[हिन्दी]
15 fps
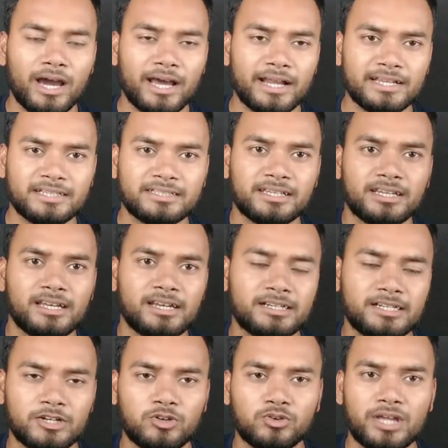अर्निंग से
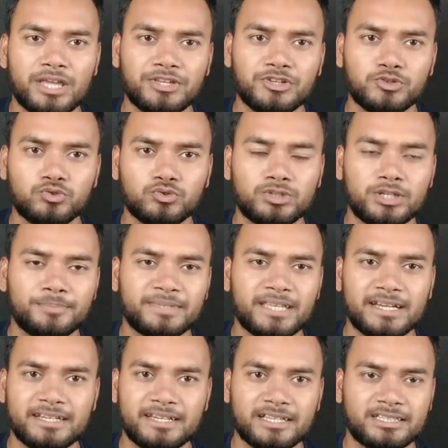रिलेटेड हो गया यूट्यूब टिप्स
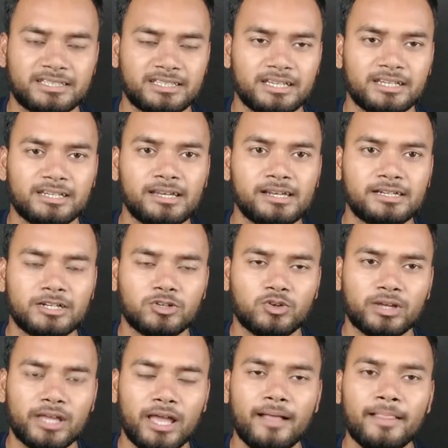एंड ट्रिक्स से रिलेटेड
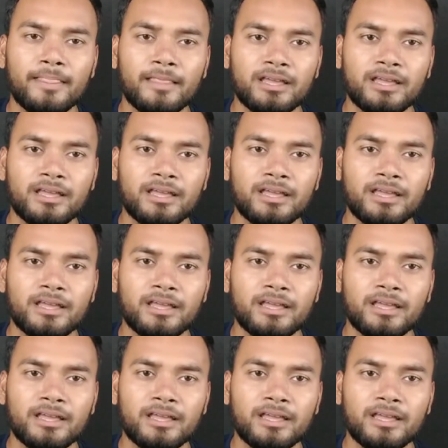हो गया